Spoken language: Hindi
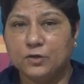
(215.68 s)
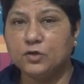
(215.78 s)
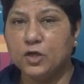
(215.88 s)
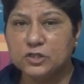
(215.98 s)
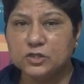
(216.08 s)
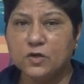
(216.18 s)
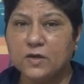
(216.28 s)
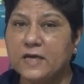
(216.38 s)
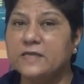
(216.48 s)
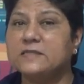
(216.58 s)
तो दोस्तों
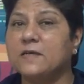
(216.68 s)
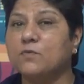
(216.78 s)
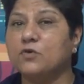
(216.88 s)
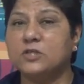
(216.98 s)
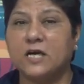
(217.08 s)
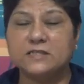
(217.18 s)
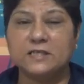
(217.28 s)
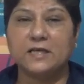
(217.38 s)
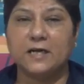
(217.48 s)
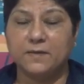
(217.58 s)
ये सब कुछ आज
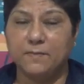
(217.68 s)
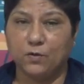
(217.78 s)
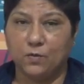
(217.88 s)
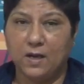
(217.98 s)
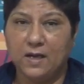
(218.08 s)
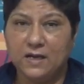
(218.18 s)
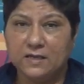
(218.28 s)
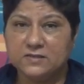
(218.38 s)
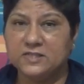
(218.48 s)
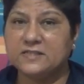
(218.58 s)
की कड़ी में हुआ
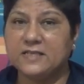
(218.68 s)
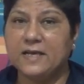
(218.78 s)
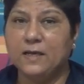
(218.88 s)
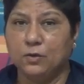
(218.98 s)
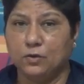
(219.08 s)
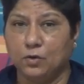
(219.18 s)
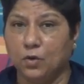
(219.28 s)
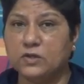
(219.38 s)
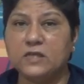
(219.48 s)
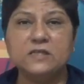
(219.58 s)
जिससे
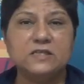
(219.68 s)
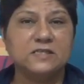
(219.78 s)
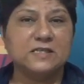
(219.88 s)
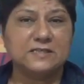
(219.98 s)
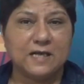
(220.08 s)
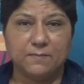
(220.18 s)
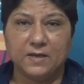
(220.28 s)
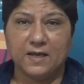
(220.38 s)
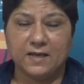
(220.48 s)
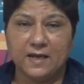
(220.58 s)
दो तीन चीजें
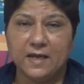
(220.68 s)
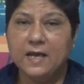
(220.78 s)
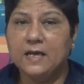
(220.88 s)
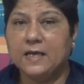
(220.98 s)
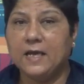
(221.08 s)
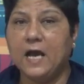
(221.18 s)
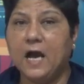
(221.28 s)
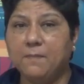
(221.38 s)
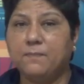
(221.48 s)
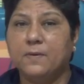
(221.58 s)
सामने आई हैं कि
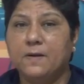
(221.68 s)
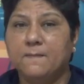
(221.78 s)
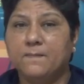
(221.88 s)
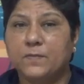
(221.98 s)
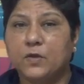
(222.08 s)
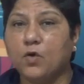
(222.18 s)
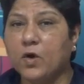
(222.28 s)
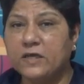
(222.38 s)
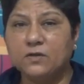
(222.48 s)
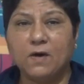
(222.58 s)
अब
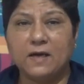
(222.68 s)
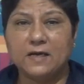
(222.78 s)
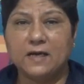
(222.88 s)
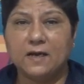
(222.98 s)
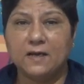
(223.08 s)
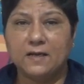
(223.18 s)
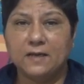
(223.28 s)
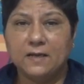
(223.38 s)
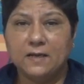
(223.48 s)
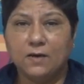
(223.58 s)
कोई द्वारका
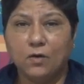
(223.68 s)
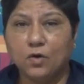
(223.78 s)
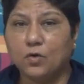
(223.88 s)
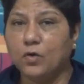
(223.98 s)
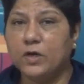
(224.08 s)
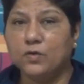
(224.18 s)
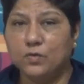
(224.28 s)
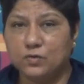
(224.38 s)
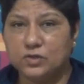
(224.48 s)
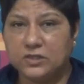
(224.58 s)
रानी और कोई
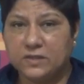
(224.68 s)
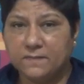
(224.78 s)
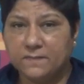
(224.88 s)
गुन्नू जी